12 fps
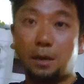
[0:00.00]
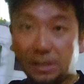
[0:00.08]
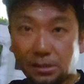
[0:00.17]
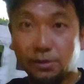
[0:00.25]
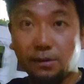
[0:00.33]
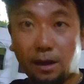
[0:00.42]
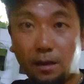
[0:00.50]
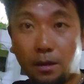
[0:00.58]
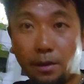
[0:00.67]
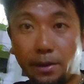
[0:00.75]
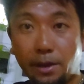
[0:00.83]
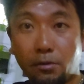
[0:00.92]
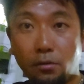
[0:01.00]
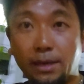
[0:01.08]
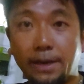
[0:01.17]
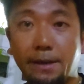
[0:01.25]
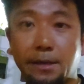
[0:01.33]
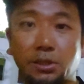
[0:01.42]
はい、皆さんこんにちは。
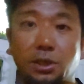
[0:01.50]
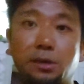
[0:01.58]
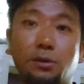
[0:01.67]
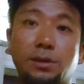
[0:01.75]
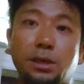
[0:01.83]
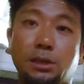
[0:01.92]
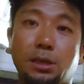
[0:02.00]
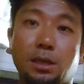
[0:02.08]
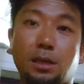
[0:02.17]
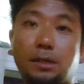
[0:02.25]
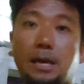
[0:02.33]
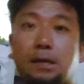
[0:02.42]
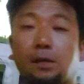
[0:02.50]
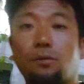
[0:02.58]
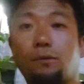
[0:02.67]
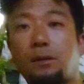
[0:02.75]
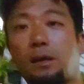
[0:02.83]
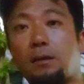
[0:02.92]
今回何に関して言及させていただきたいか
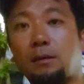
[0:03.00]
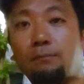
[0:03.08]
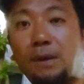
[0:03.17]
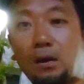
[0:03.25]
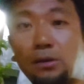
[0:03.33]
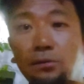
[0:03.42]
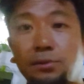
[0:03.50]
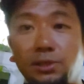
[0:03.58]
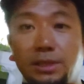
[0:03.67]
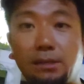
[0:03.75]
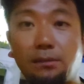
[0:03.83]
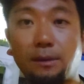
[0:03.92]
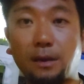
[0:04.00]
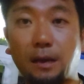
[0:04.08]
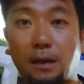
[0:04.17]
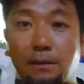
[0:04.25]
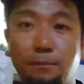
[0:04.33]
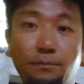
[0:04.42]
というとね、ニュージーランドか
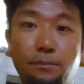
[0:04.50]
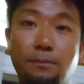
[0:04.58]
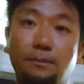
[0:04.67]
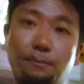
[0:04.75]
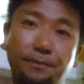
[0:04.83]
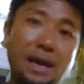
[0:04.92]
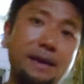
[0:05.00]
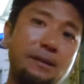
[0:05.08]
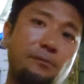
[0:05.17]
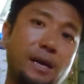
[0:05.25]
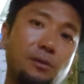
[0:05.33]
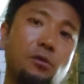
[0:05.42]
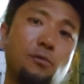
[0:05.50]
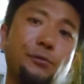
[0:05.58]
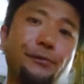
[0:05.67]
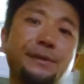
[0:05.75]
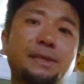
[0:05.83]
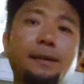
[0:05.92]
らタイのバンコク
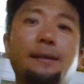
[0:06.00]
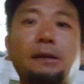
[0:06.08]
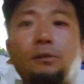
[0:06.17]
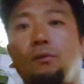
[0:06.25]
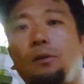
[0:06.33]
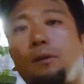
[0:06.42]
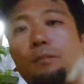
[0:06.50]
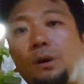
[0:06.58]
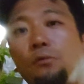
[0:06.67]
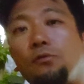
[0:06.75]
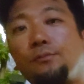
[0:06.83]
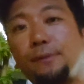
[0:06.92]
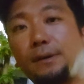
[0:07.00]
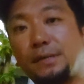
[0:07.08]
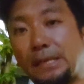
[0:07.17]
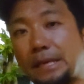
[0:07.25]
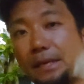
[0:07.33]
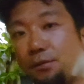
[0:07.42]
戻ってきたんだけど、
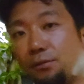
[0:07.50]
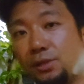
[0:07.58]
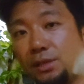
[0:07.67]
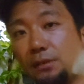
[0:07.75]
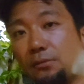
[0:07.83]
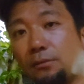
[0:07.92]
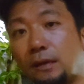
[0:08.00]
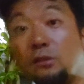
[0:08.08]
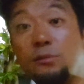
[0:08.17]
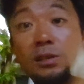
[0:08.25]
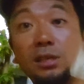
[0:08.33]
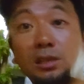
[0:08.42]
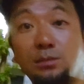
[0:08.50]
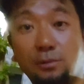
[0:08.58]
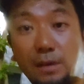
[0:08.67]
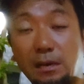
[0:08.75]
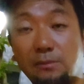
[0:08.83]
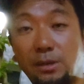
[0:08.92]
オールブラックスね、
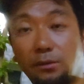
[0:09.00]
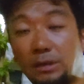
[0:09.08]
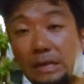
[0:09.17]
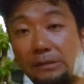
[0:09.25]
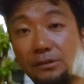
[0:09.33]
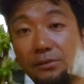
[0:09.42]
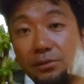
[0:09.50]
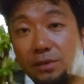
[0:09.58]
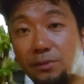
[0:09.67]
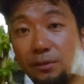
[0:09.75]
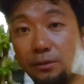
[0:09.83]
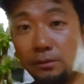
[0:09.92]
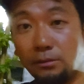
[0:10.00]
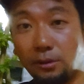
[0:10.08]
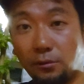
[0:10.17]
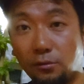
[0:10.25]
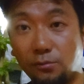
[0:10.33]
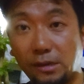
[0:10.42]
ニュージーランドラグビーチーム、ラグビーのナショナルチームのこ
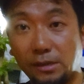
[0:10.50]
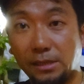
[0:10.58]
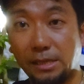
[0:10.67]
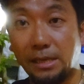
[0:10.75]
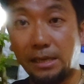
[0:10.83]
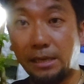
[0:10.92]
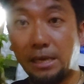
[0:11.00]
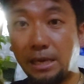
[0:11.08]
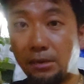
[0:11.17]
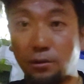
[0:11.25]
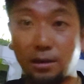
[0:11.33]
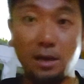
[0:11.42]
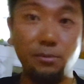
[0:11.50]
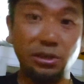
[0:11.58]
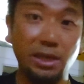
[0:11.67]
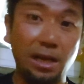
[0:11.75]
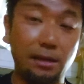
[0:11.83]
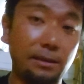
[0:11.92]
のオールブラックスね、これ買いま
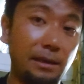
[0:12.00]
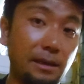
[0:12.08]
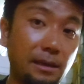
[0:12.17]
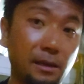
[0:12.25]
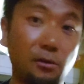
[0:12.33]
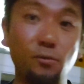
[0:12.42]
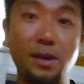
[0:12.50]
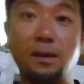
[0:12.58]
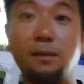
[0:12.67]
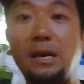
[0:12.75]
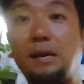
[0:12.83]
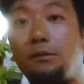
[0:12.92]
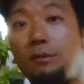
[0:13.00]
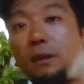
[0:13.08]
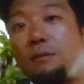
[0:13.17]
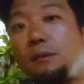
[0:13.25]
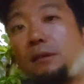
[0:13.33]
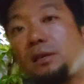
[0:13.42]
したね。お土産で前を
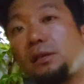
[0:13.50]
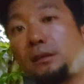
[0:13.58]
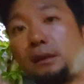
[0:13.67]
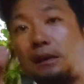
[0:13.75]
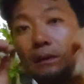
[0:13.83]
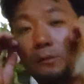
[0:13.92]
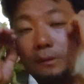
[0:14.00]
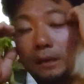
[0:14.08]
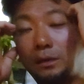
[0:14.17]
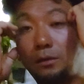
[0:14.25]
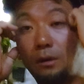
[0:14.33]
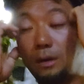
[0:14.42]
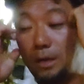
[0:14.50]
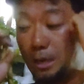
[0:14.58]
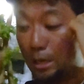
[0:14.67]
説明させていただいたもんだけど、